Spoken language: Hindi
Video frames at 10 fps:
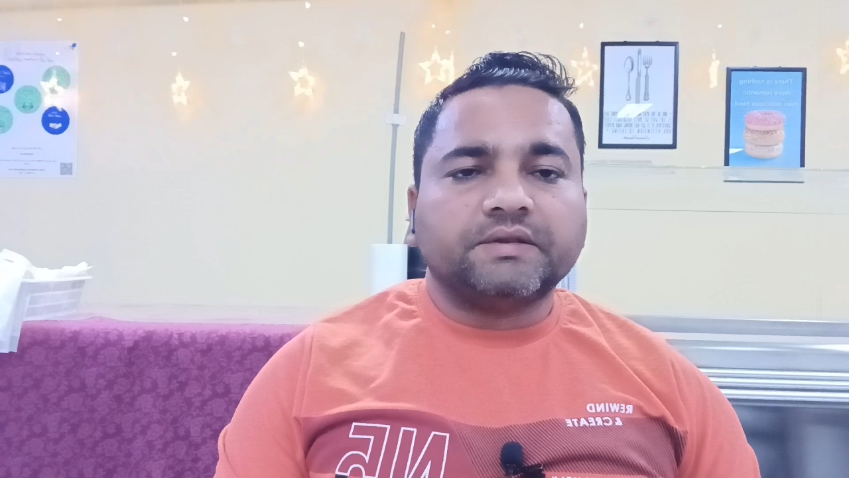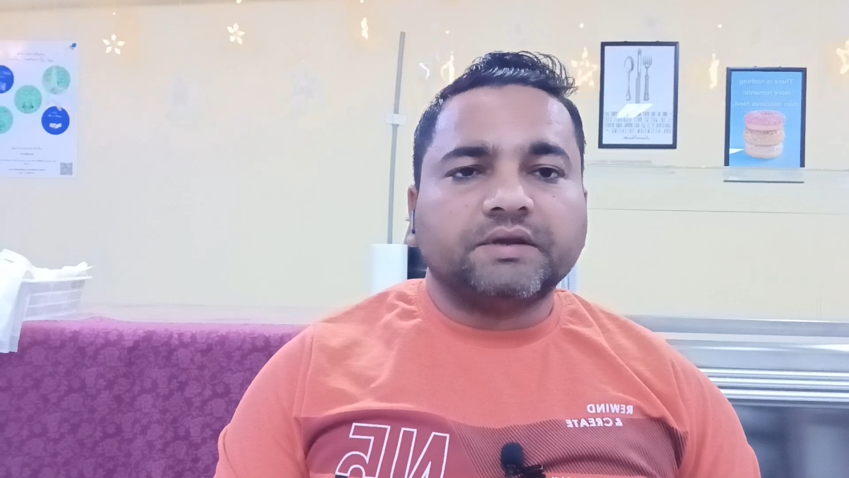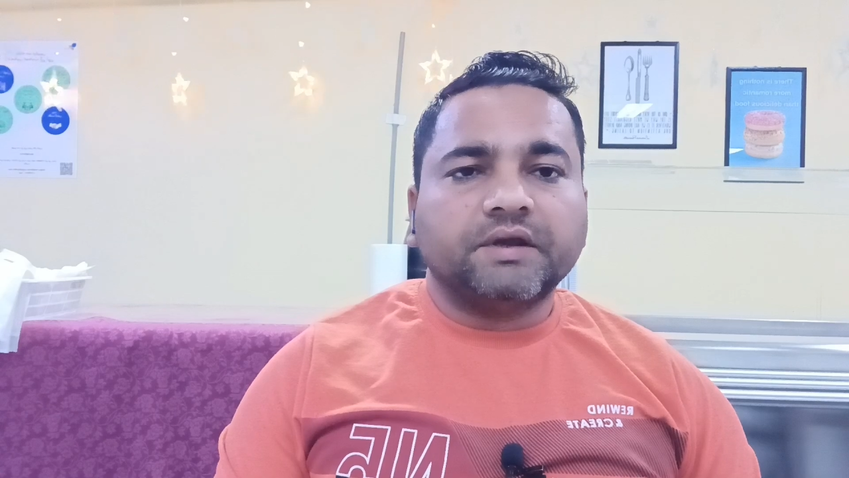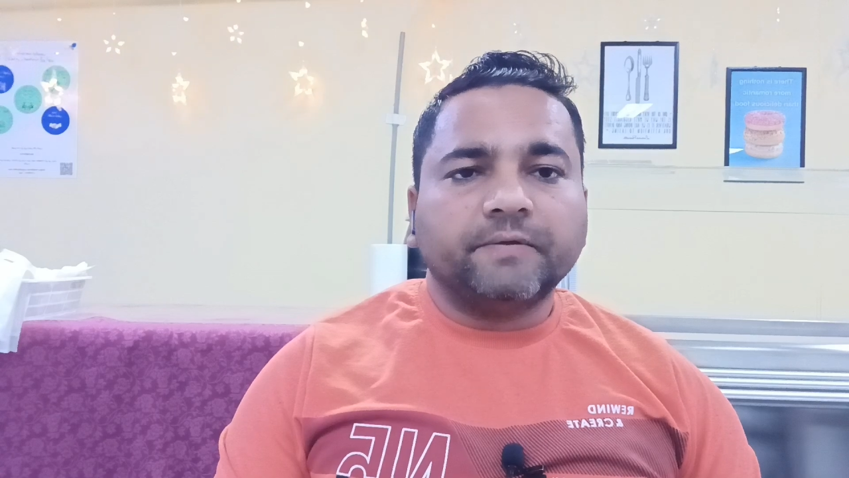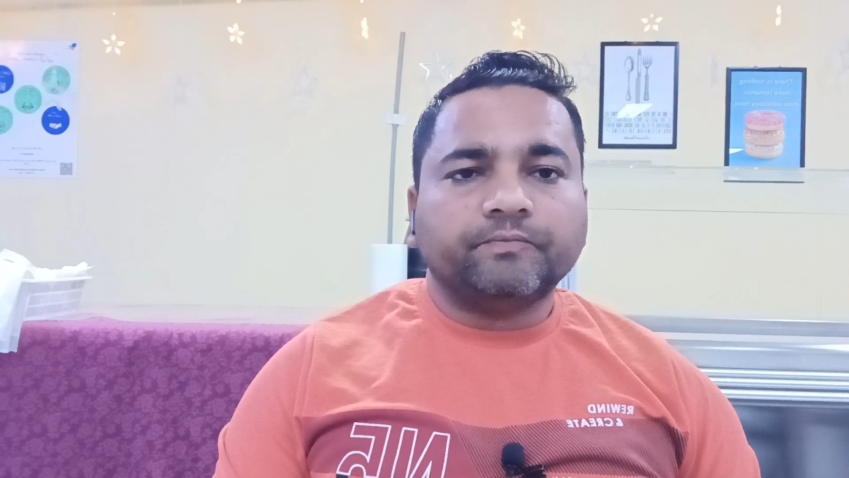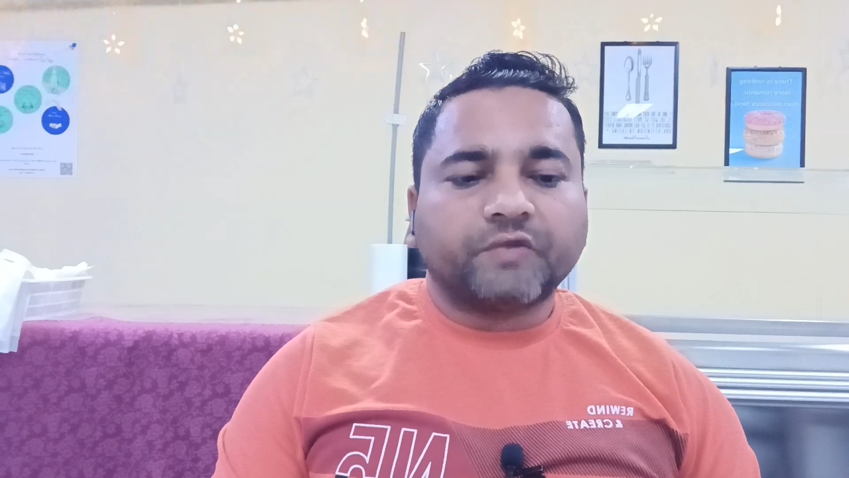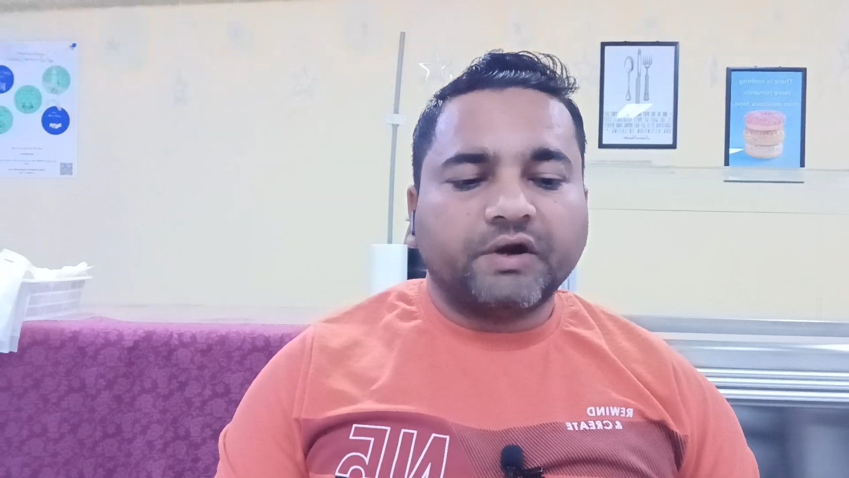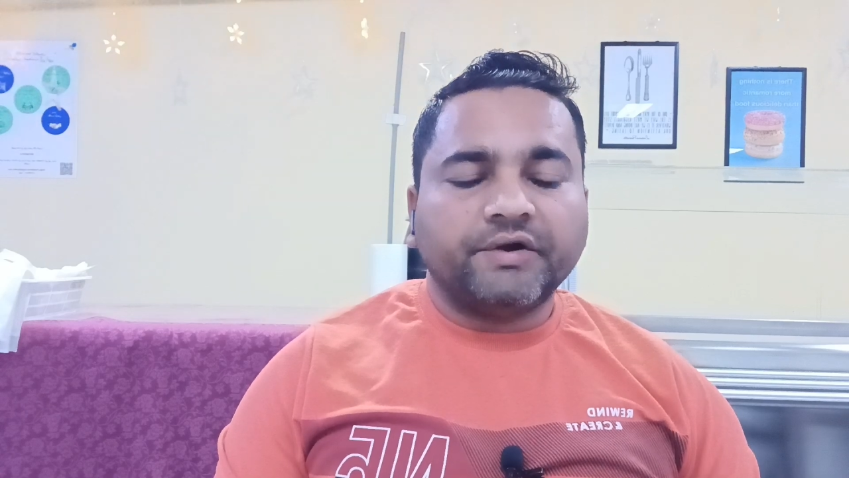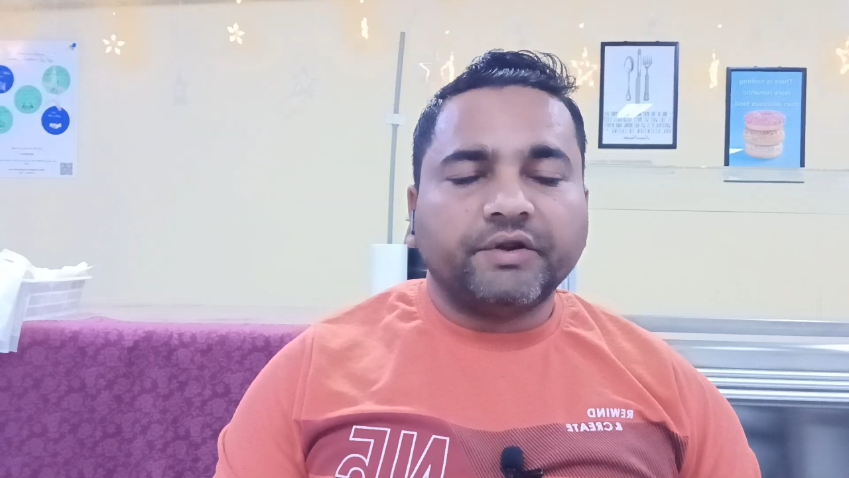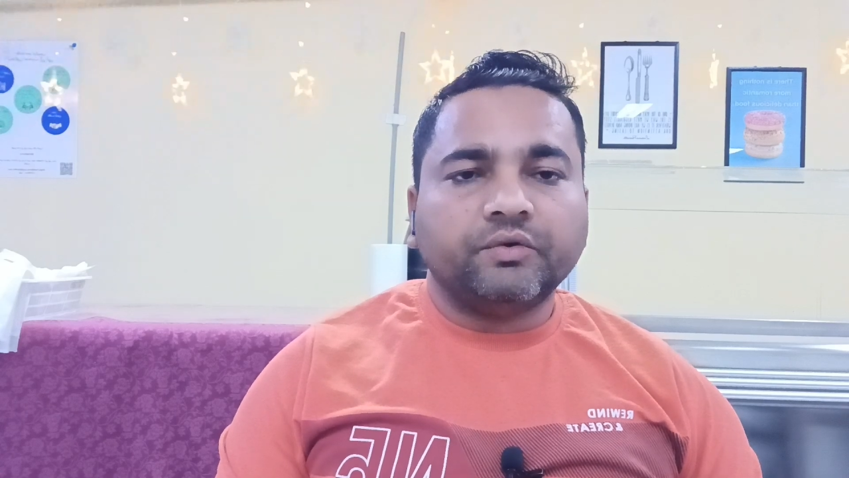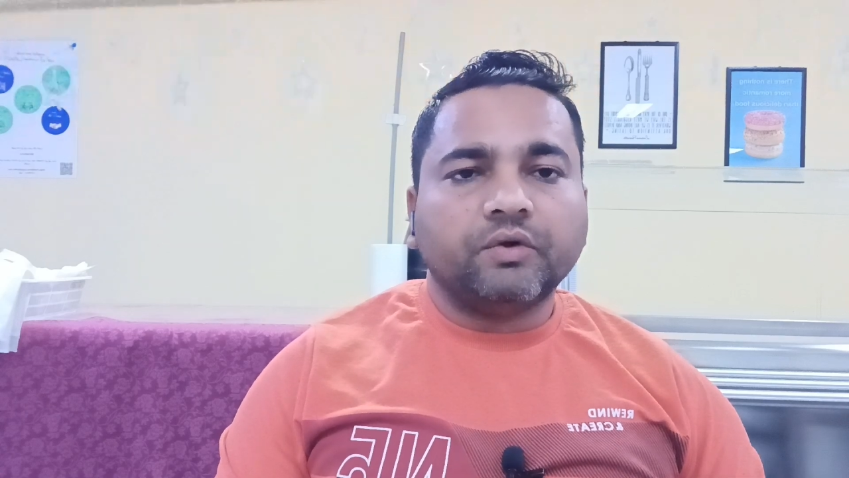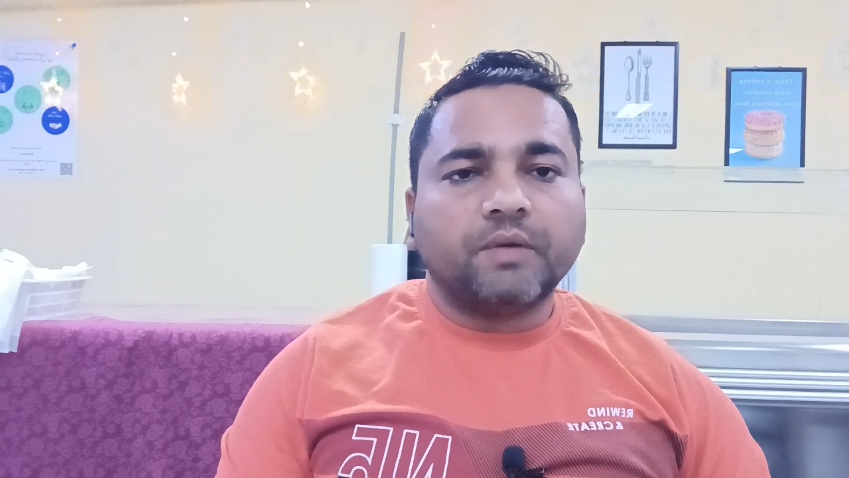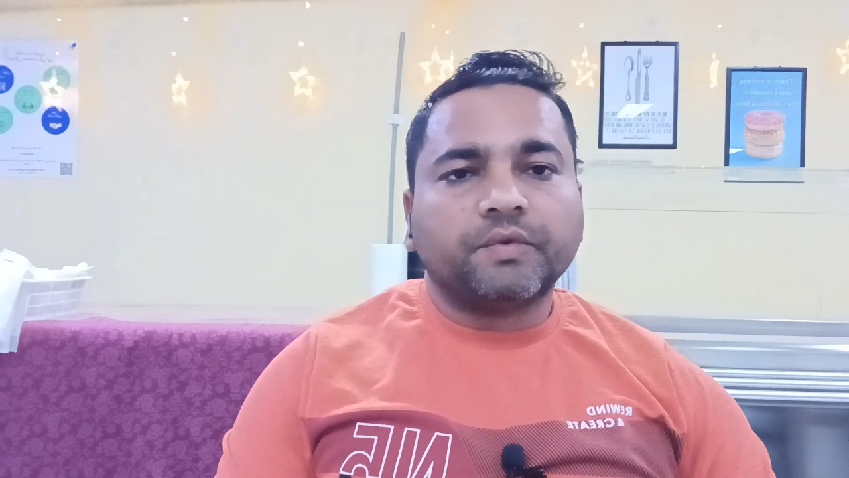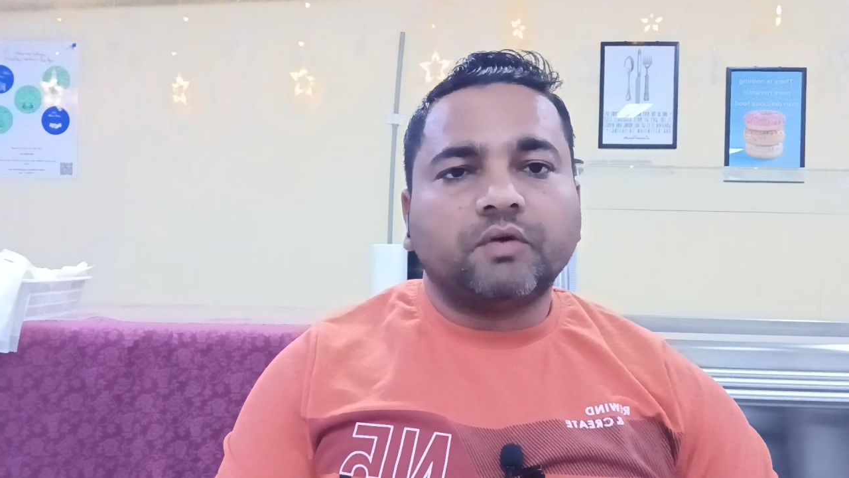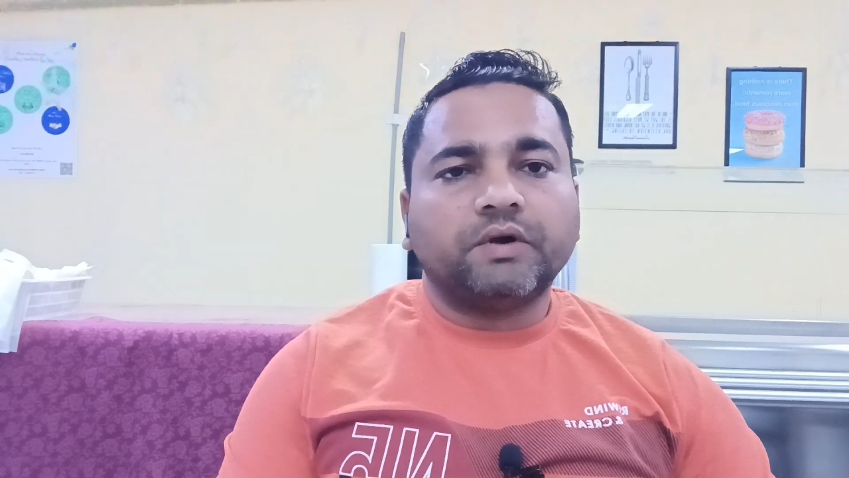है कंटिन्यू
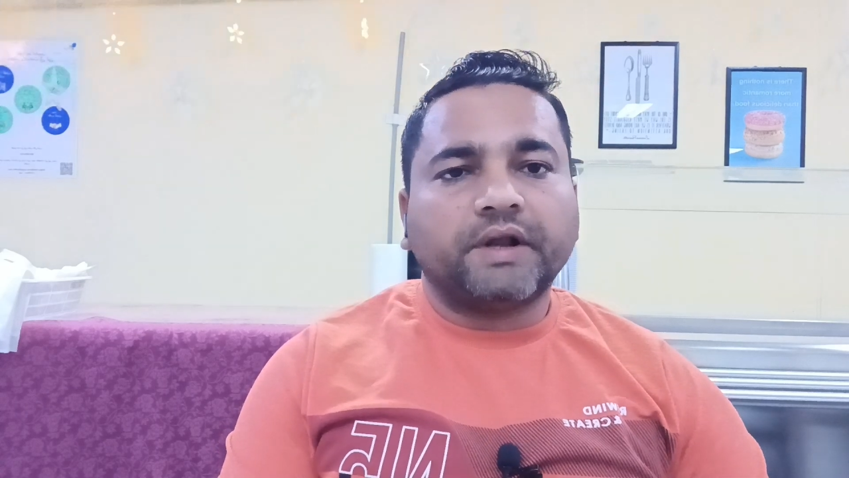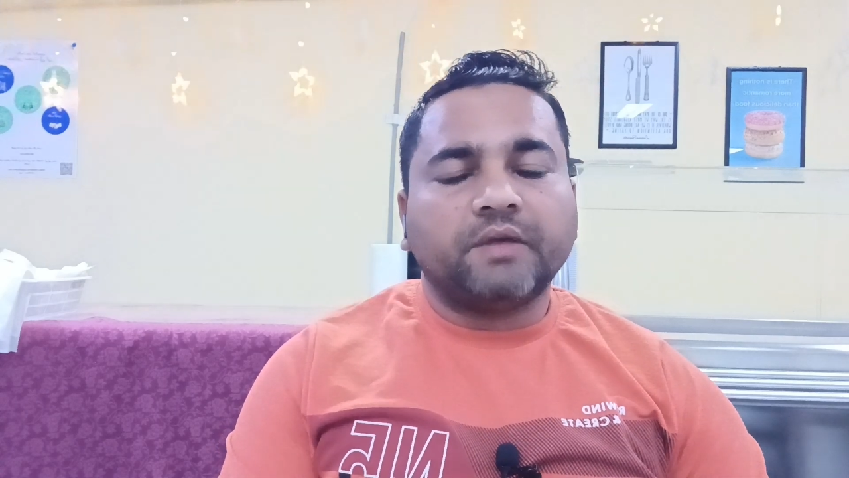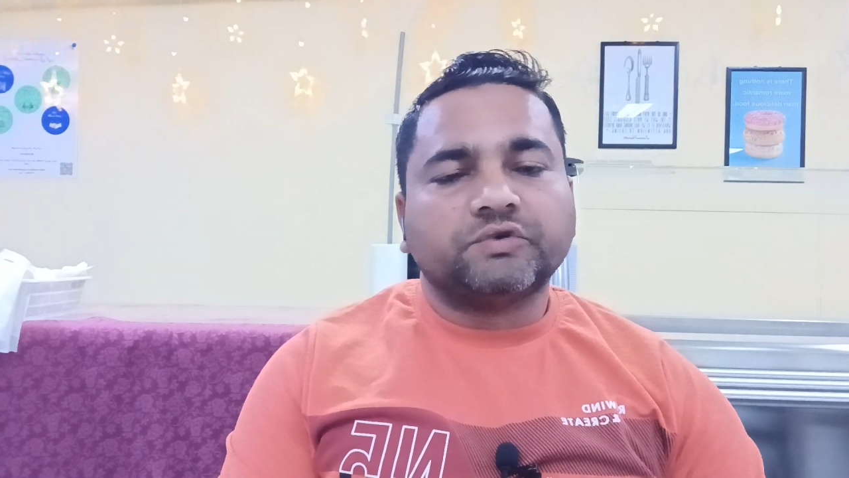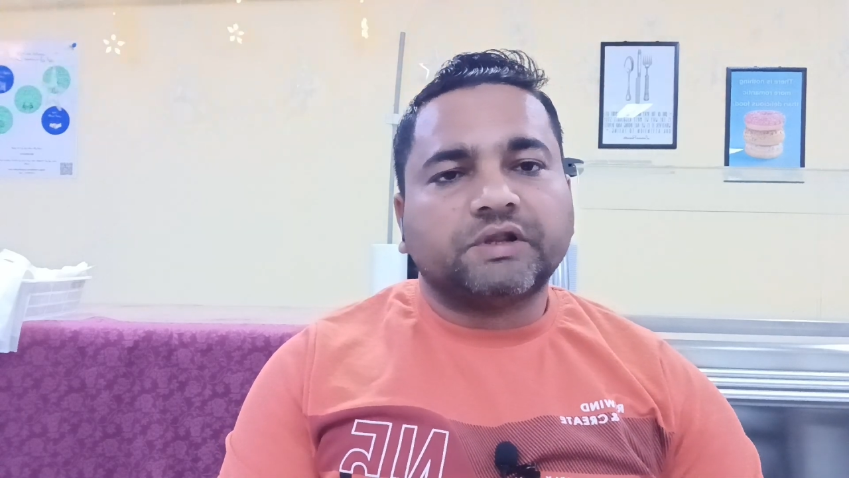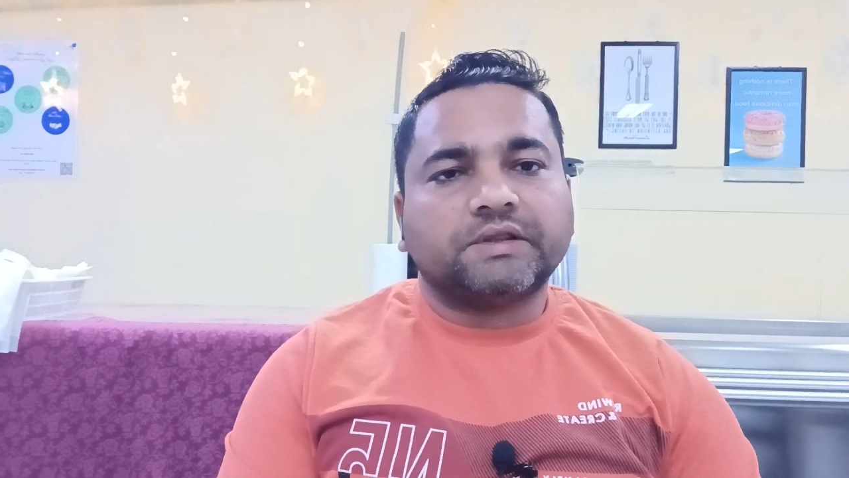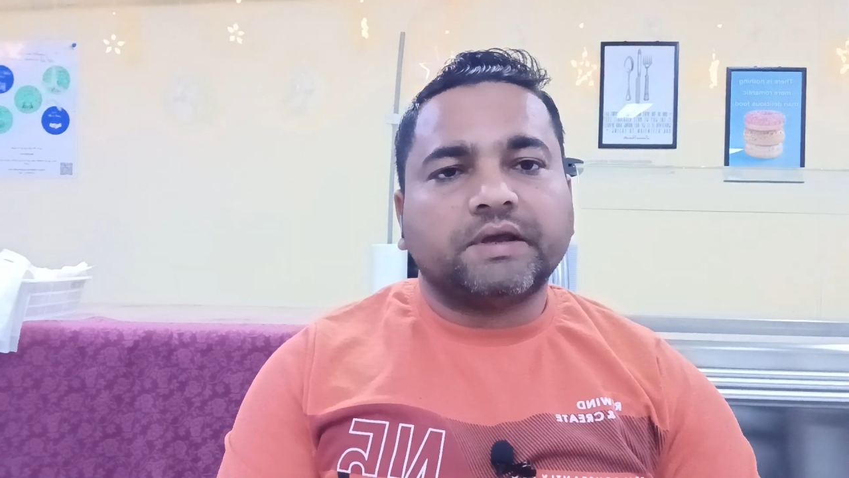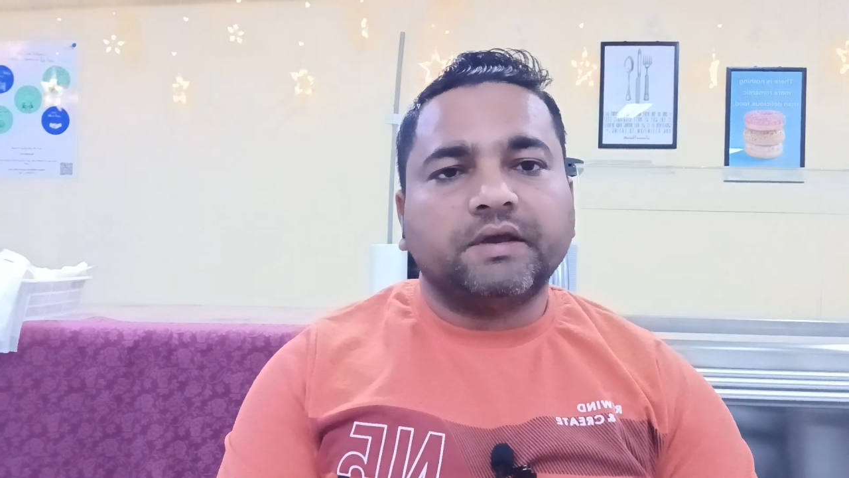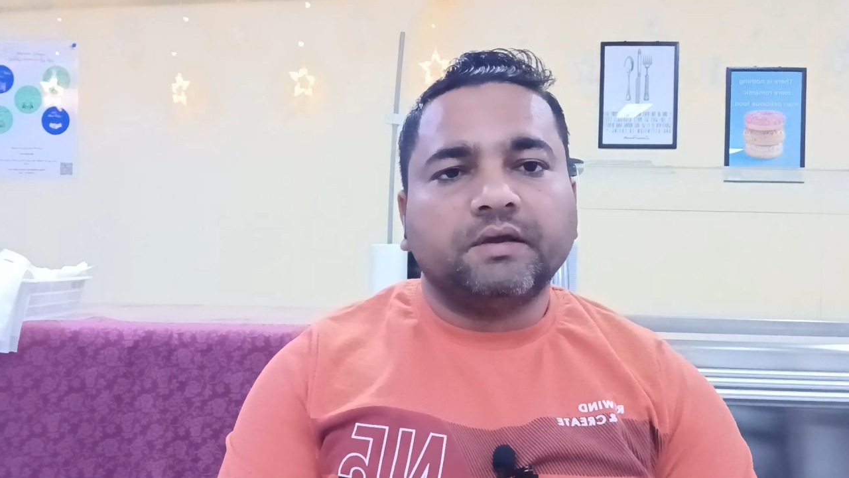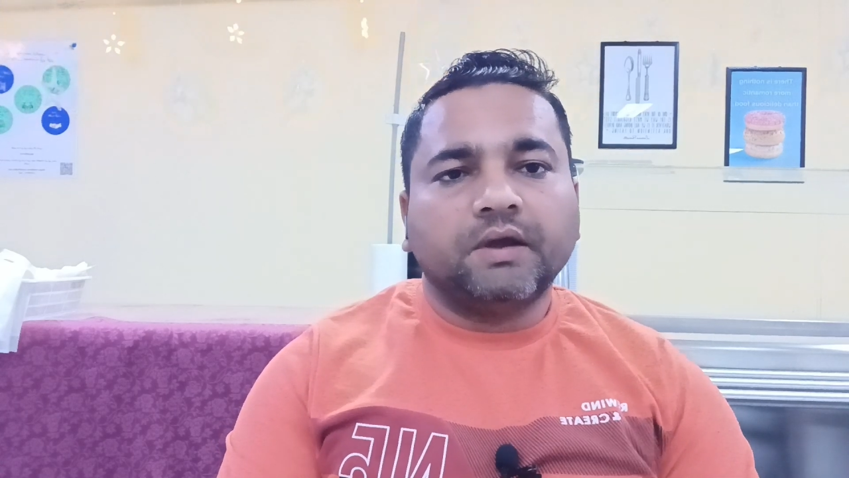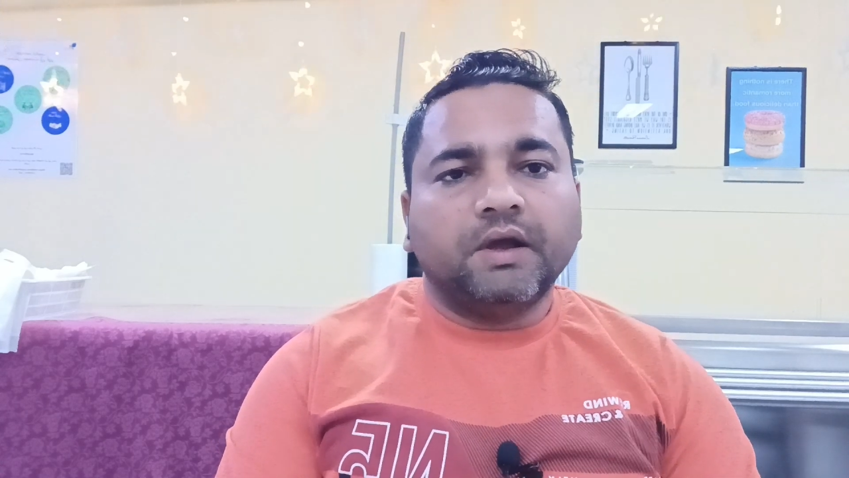आपका ओवर टाइम चलता है